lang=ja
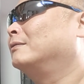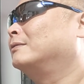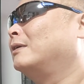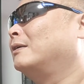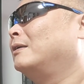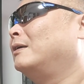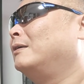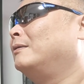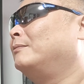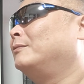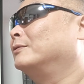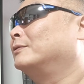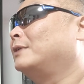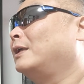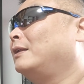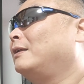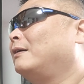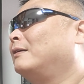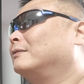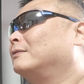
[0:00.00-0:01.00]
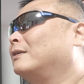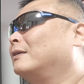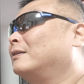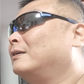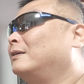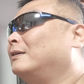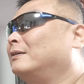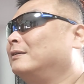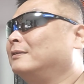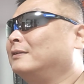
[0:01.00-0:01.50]
かったなもったいなかった
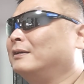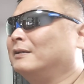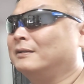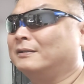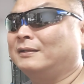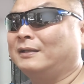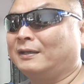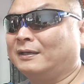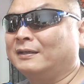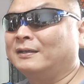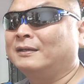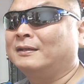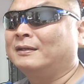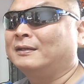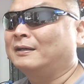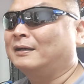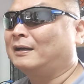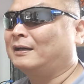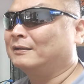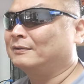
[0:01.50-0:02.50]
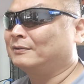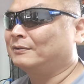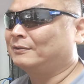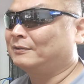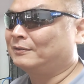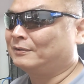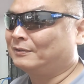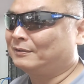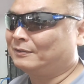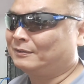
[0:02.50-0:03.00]
なでねあ
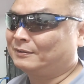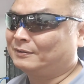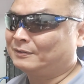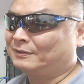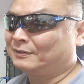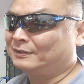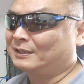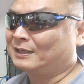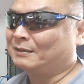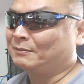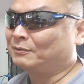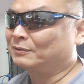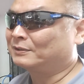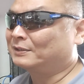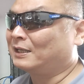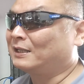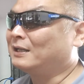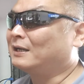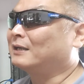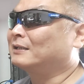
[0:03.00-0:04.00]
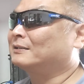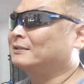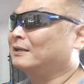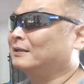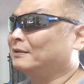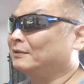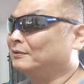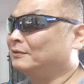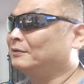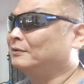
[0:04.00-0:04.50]
のなんかもったいなかっ
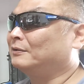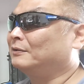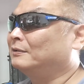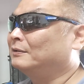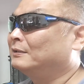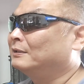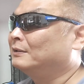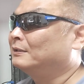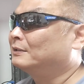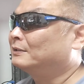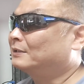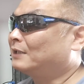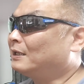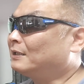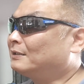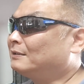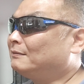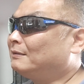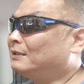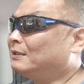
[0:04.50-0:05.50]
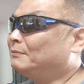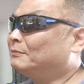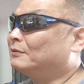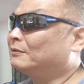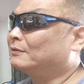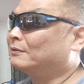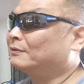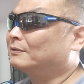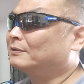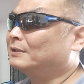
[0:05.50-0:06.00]
たけど最近はで
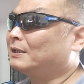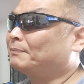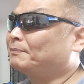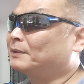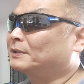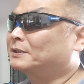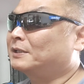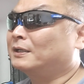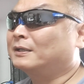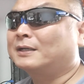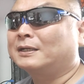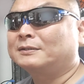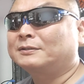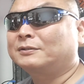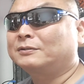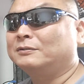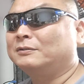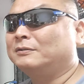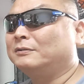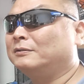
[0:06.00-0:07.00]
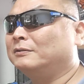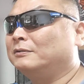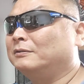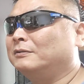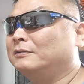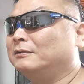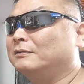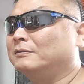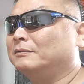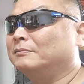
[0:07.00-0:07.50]
もやっぱ生活する
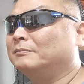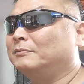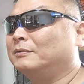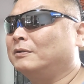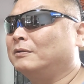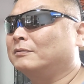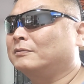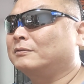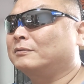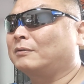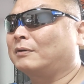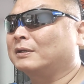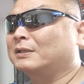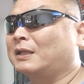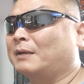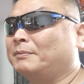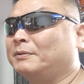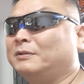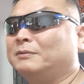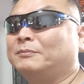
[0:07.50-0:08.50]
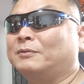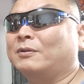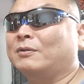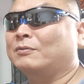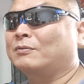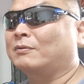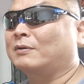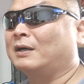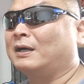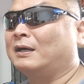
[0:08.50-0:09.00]
ものとか食べるもの
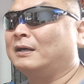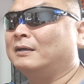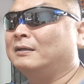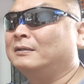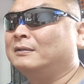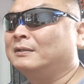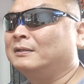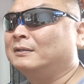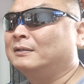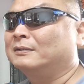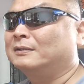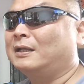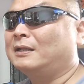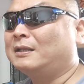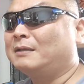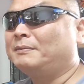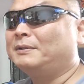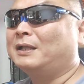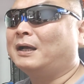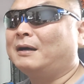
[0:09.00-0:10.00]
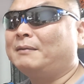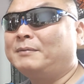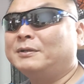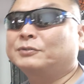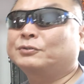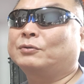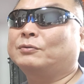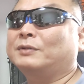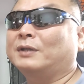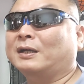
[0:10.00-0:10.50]
とか大体みんな
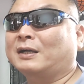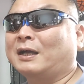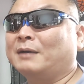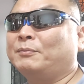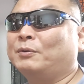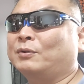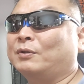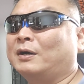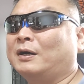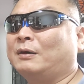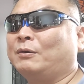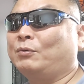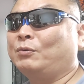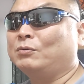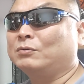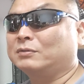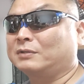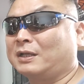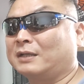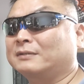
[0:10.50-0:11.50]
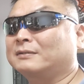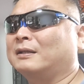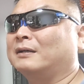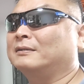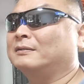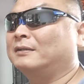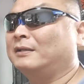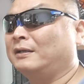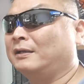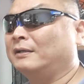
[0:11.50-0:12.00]
アマゾンで買い物が多くなっ
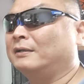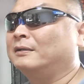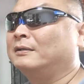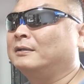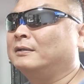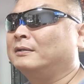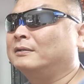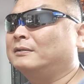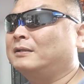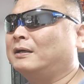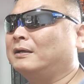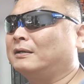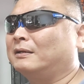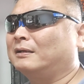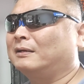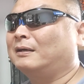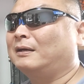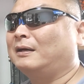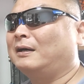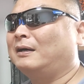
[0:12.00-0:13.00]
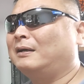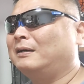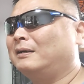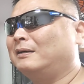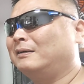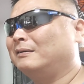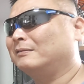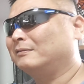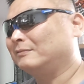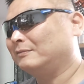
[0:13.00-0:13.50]
たんでだ
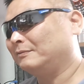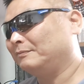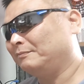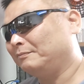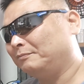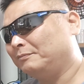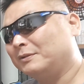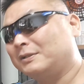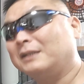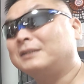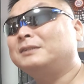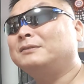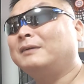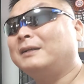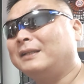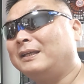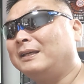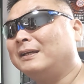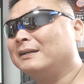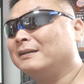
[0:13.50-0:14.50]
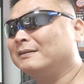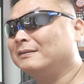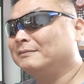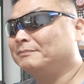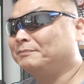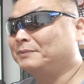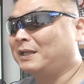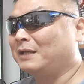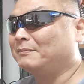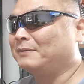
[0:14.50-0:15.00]
あ昔はね
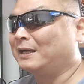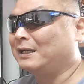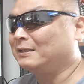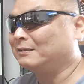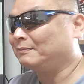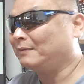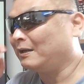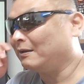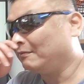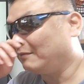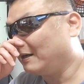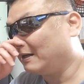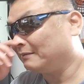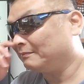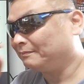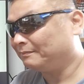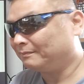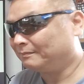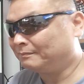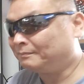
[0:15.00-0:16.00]
プライム入る前は